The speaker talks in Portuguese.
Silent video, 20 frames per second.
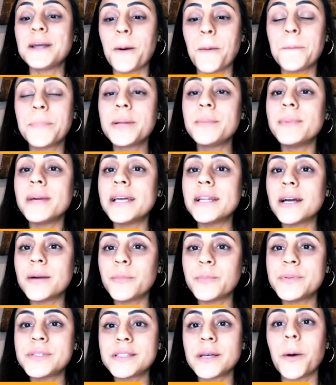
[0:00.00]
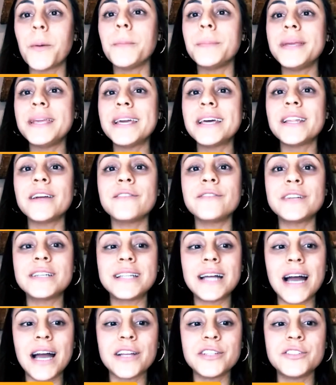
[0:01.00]
Então, primeira opção minha, na
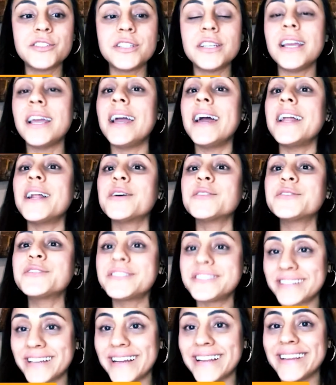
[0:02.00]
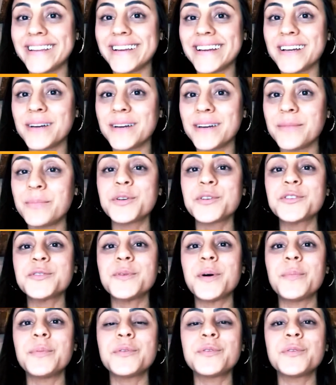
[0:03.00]
verdade, era a Austrália. Porque eu
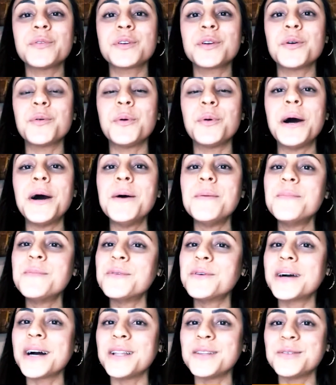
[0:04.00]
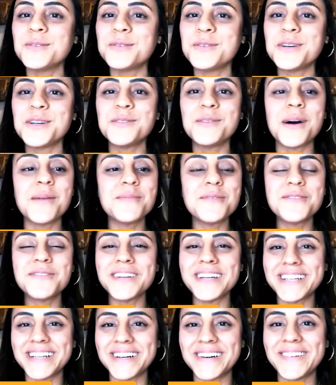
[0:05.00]
sou uma pessoa que eu amo o calor, eu amo o
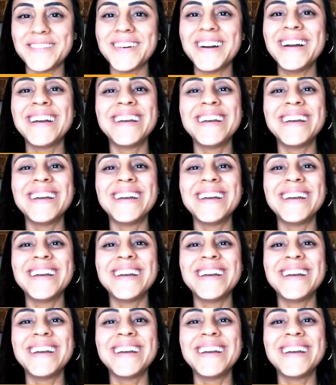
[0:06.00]
verão.